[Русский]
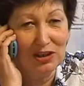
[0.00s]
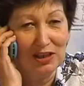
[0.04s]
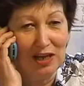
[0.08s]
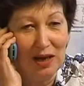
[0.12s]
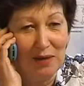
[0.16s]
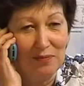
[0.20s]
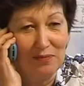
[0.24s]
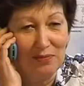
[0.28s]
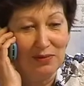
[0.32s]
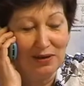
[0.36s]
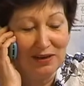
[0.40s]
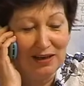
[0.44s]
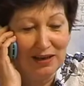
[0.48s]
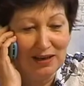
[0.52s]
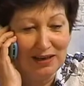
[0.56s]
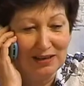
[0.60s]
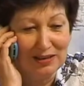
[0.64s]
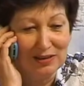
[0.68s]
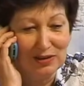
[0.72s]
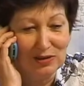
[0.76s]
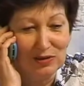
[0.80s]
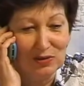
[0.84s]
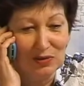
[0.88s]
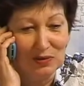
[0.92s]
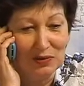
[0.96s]
уйдешь на
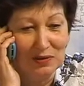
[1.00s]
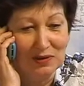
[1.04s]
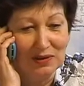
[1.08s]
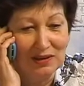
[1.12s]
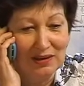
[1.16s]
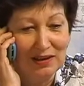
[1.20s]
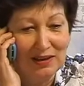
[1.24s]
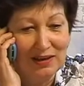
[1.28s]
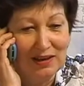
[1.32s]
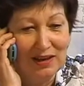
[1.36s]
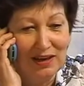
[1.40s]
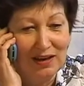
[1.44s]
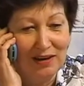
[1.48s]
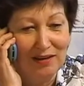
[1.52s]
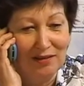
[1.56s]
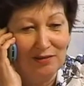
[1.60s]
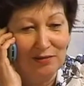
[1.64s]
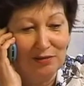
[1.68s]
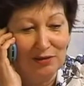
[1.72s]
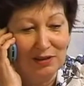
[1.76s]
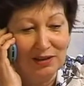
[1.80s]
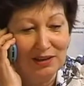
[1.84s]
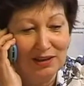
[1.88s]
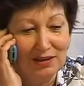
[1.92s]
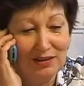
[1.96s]
пенсию,
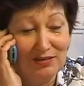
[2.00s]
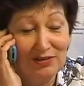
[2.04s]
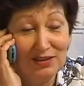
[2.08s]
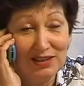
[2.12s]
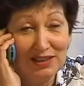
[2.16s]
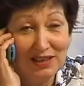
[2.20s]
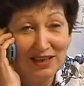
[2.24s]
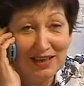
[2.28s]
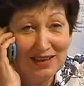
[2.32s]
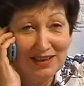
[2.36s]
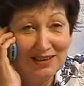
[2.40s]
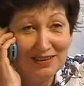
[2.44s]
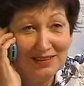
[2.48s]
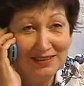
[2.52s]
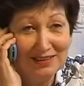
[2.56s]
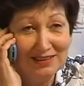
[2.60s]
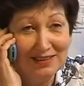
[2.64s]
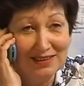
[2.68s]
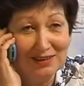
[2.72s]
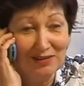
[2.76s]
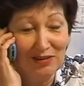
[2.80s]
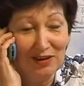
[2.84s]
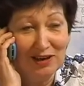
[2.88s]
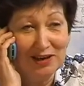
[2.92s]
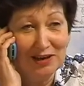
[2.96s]
вот. И все
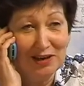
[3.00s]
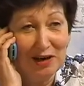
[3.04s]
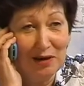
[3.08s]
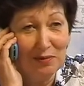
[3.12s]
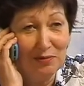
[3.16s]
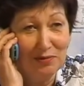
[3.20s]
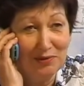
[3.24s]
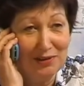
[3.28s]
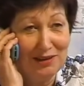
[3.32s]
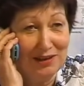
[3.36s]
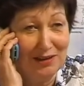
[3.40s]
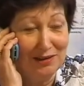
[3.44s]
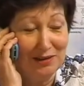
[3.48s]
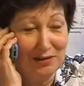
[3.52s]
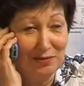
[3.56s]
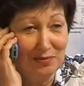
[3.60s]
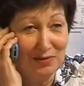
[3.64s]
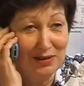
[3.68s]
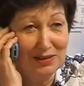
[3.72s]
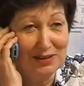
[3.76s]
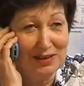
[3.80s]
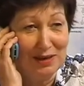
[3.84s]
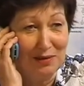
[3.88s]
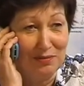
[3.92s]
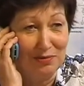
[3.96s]
на твоей работе
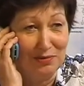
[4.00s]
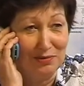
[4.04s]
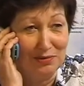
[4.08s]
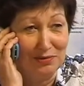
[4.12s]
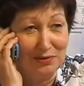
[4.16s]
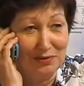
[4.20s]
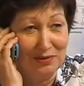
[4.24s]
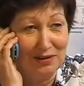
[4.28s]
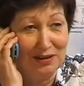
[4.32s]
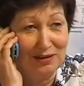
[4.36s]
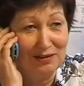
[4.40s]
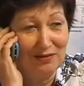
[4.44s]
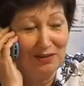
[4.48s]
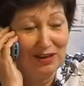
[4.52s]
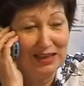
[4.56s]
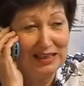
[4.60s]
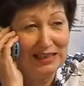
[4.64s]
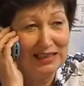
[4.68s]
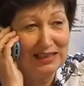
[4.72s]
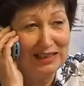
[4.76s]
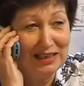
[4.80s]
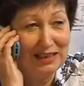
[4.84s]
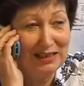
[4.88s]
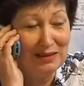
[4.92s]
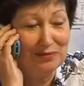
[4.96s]
о тебе забудут, а
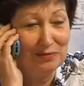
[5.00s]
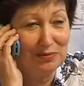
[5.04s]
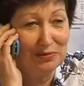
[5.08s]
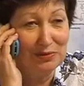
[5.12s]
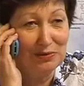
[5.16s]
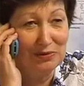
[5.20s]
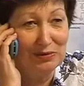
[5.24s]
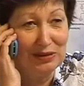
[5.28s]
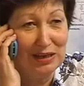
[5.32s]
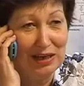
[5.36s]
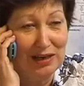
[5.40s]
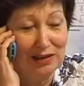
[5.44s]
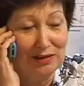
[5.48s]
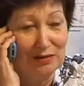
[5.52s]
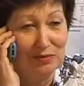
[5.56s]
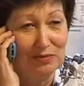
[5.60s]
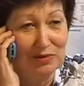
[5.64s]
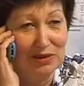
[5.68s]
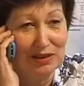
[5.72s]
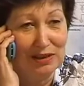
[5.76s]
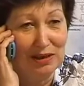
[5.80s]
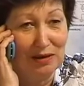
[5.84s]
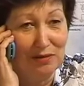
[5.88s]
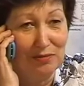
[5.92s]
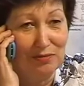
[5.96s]
твои дети будут
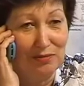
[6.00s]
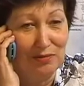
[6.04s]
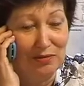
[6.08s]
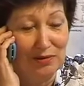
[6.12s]
рядом с